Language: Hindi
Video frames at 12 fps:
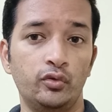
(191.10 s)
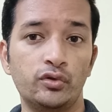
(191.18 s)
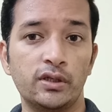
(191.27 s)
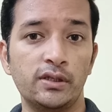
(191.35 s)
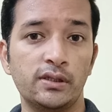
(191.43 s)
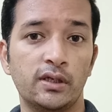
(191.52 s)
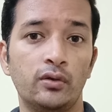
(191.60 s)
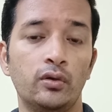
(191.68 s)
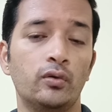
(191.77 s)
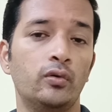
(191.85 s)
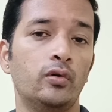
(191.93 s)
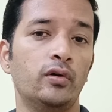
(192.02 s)
दूसरे
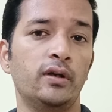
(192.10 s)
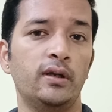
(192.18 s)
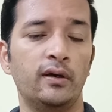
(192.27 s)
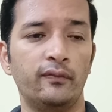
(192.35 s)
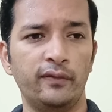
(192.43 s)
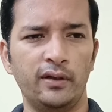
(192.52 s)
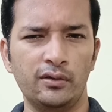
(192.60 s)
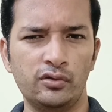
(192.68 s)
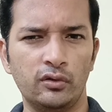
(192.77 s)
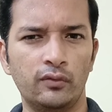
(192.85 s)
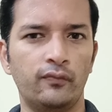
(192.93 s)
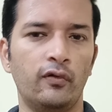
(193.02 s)
चैनलों को या फिर
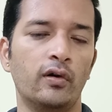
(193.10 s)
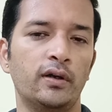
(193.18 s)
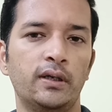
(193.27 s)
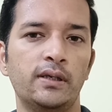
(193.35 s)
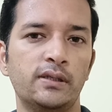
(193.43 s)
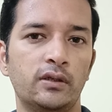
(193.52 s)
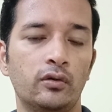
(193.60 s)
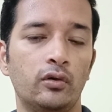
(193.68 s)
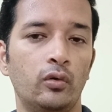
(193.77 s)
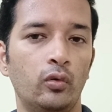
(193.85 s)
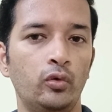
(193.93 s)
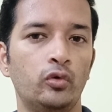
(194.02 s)
जो फॉरेन के चैनल
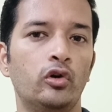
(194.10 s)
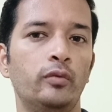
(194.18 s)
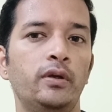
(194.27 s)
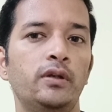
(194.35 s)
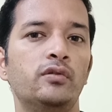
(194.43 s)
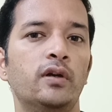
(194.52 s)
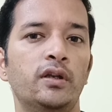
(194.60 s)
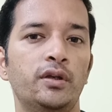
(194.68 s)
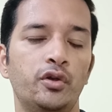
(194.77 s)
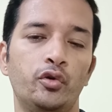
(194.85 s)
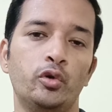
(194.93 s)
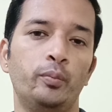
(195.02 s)
को उनको भी जो है
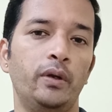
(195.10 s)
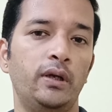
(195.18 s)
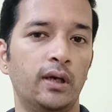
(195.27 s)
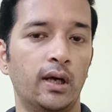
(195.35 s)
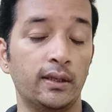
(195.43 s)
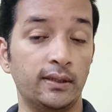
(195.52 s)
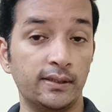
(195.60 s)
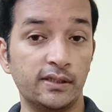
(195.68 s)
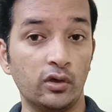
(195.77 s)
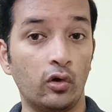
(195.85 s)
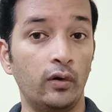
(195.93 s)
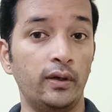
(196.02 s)
यूट्यूब पे डाल देते हैं
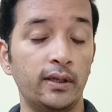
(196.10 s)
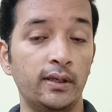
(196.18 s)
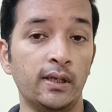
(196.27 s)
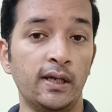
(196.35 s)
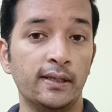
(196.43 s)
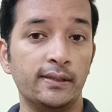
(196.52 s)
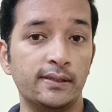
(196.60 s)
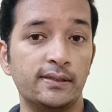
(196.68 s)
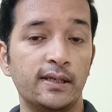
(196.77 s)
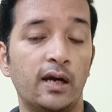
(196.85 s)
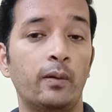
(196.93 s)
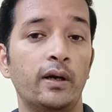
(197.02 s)
ऐसे कंटेंट
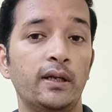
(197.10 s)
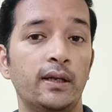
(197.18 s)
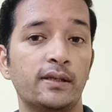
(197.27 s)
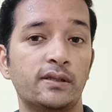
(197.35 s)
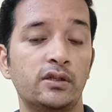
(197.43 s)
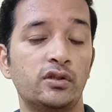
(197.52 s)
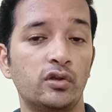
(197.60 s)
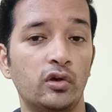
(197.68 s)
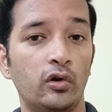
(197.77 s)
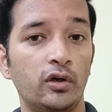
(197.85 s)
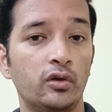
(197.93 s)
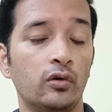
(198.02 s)
जिससे हमारी नेशनल
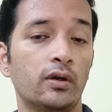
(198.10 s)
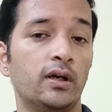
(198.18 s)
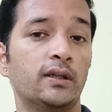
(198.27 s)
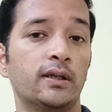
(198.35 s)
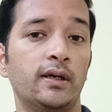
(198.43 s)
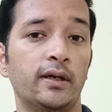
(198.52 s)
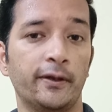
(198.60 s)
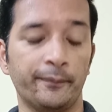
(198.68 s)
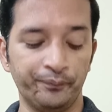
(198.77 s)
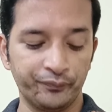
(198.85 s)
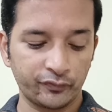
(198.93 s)
सिक्योरिटी को खतरा है